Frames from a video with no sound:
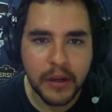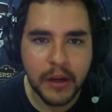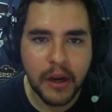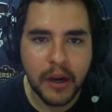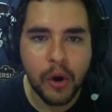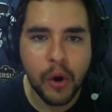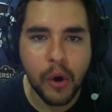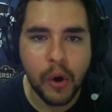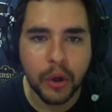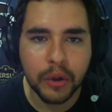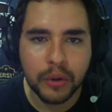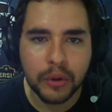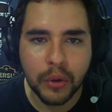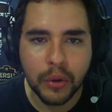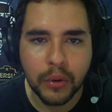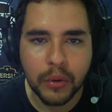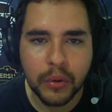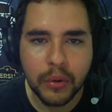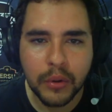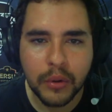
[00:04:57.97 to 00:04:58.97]
Lo
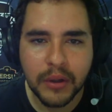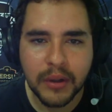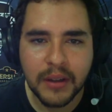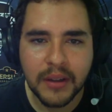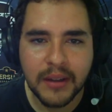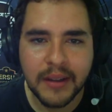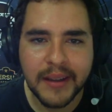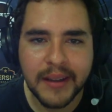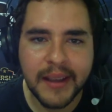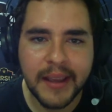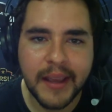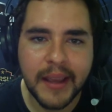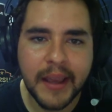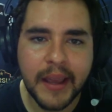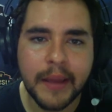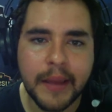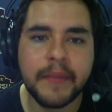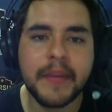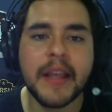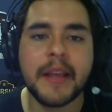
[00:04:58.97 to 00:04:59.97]
otro,
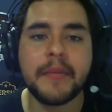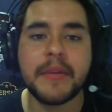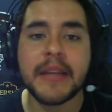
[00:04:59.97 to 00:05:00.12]
ya,